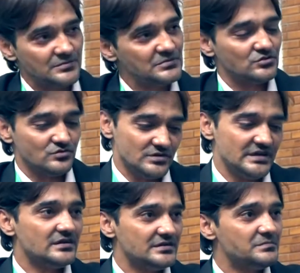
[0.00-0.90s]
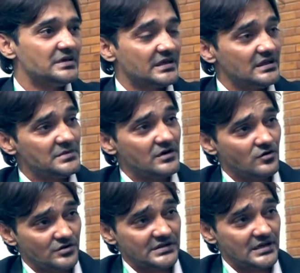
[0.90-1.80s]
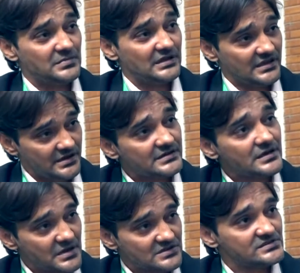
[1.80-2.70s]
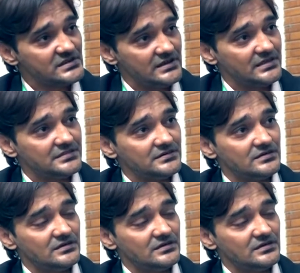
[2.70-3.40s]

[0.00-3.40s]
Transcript: आपने तो मेरे ख्याल में ऑन टाइम भी नहीं इन टाइम एक्शन भी लिया था